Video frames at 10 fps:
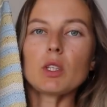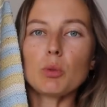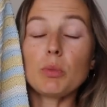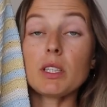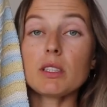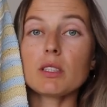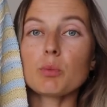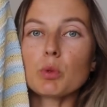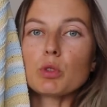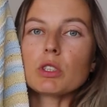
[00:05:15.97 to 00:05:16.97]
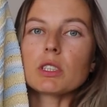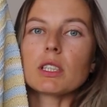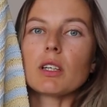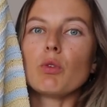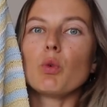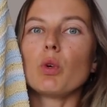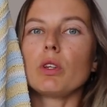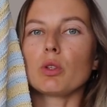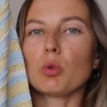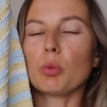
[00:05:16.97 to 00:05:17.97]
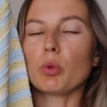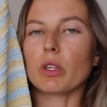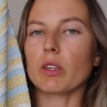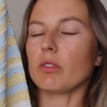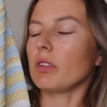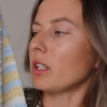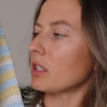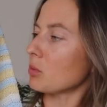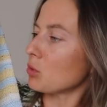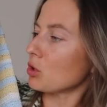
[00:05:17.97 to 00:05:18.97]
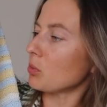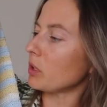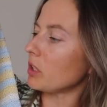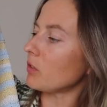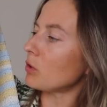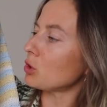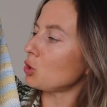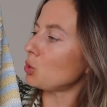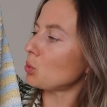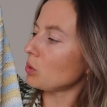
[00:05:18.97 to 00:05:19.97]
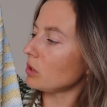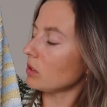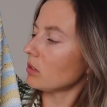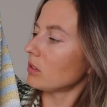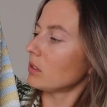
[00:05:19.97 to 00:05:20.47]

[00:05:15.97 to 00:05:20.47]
у меня здесь получился довольно глубокий вырез, может быть его чуть